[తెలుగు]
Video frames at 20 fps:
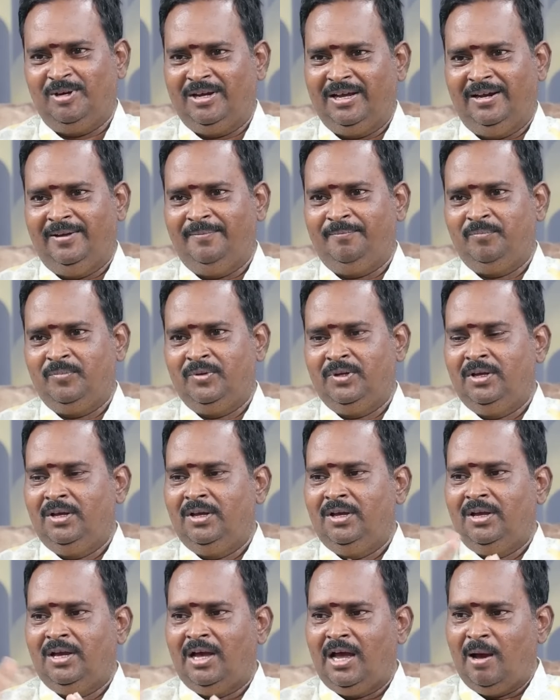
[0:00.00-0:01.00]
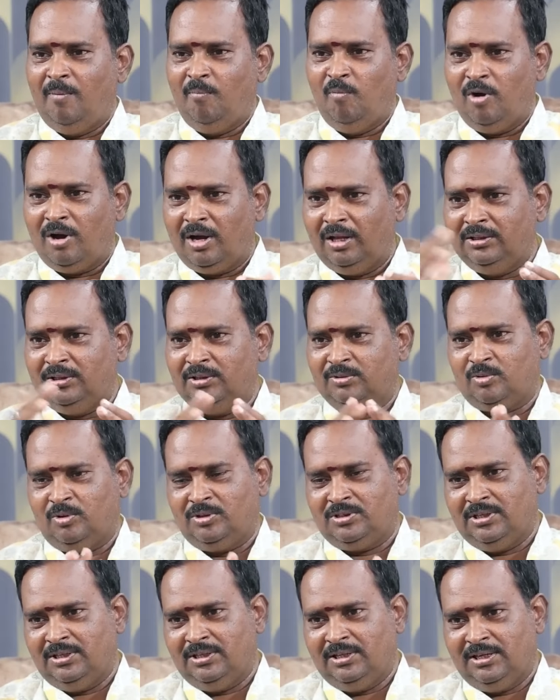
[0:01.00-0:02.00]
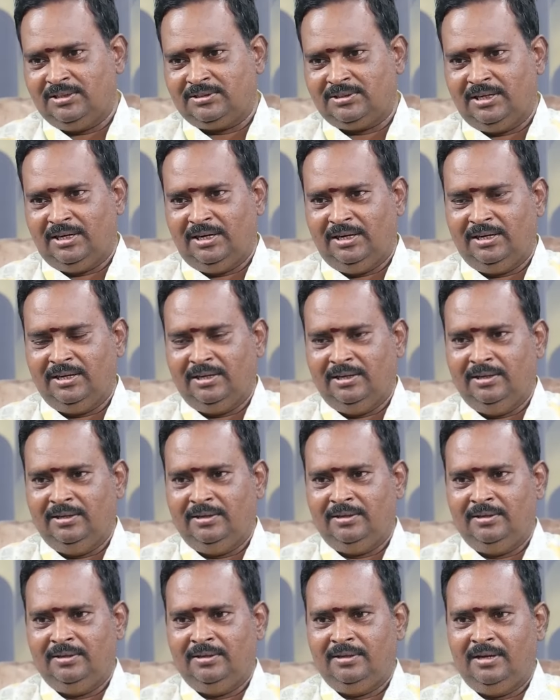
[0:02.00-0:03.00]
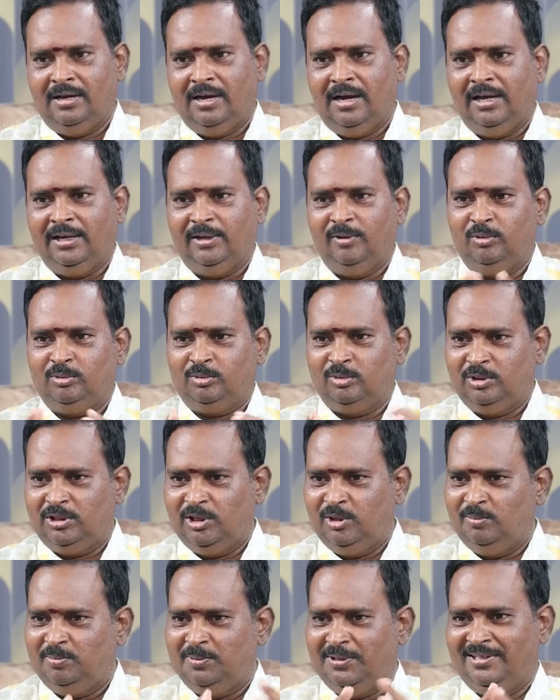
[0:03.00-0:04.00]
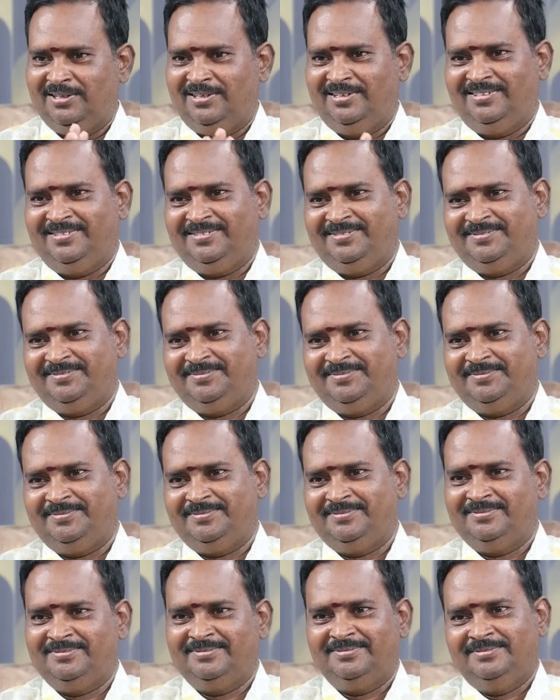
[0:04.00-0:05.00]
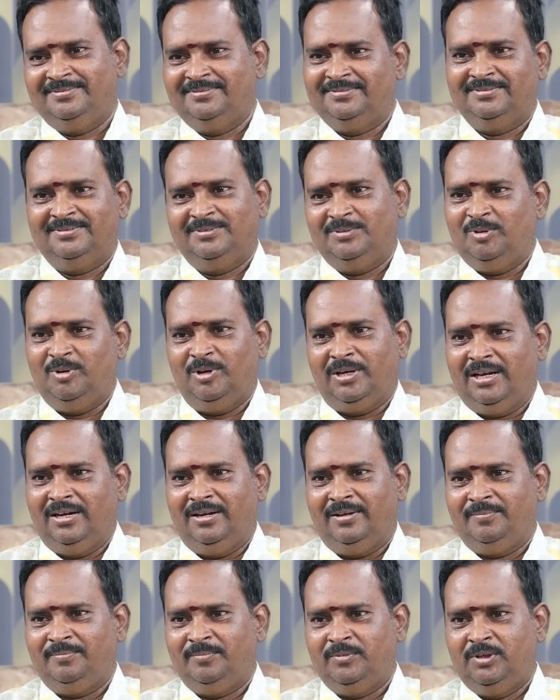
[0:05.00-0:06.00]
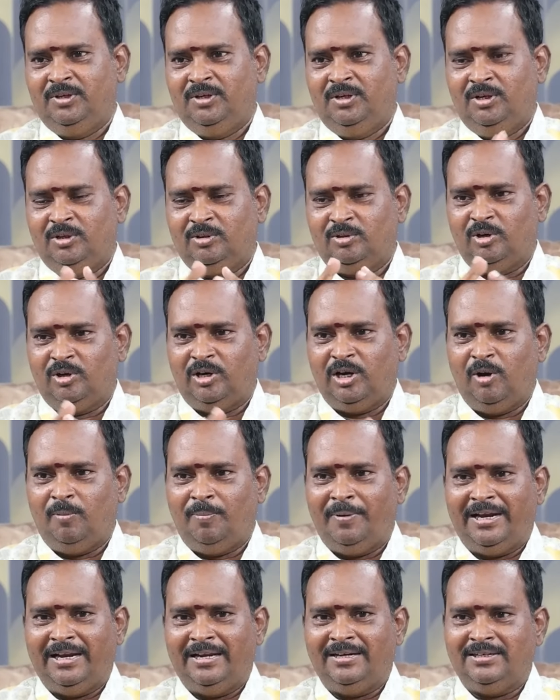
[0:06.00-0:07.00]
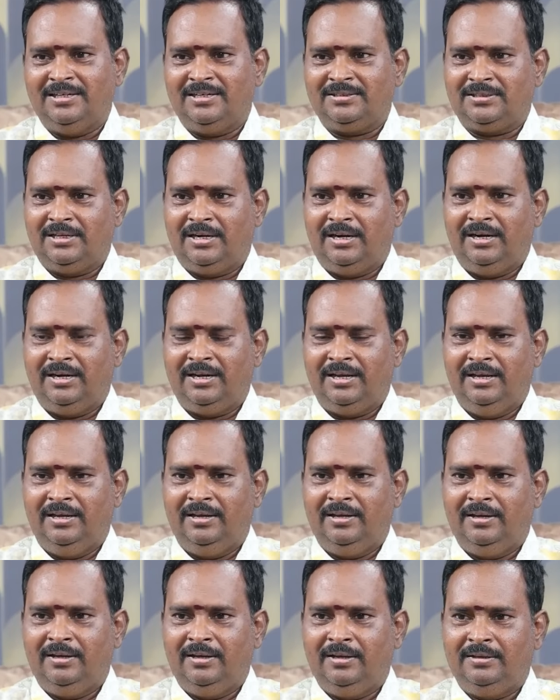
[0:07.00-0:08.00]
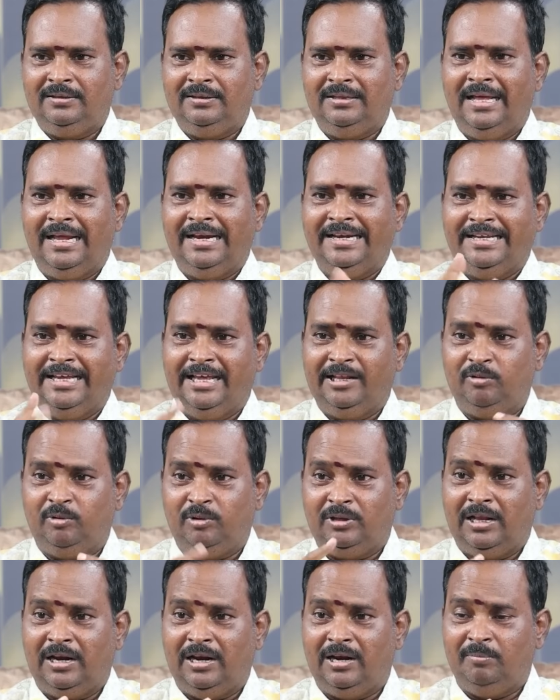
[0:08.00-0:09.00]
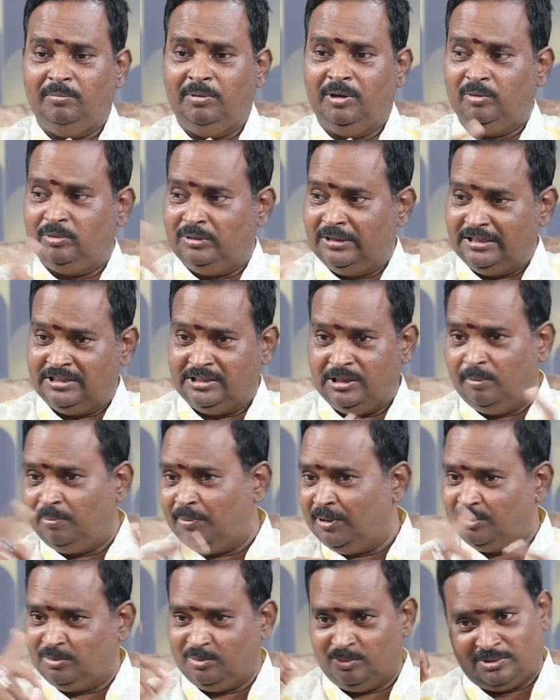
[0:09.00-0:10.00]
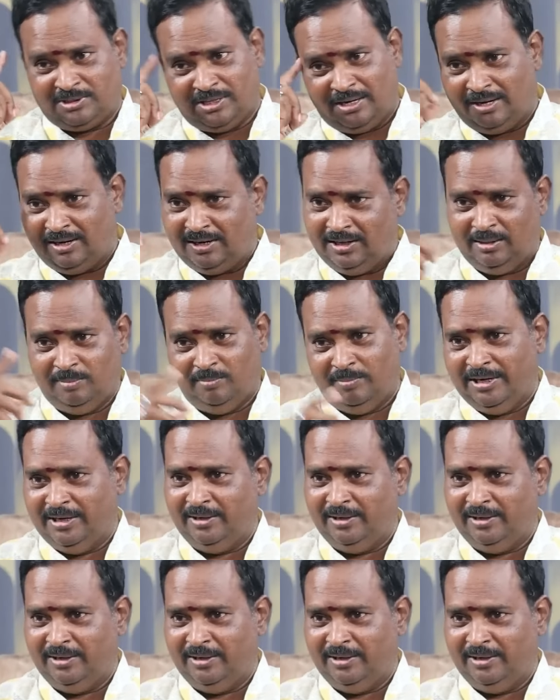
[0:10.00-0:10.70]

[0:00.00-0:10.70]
ఓకేనా ఆ ముఖం తీసుకొచ్చి ఏం చేస్తారంటే ఆయిగో తొట్టిలో పెట్టండి ఓకేనా తొట్టిలో పెట్టి ఏం చేస్తారంటే దాని ఎదుగుదలని మీరు తెచ్చినప్పుడే చూస్తారా లేదా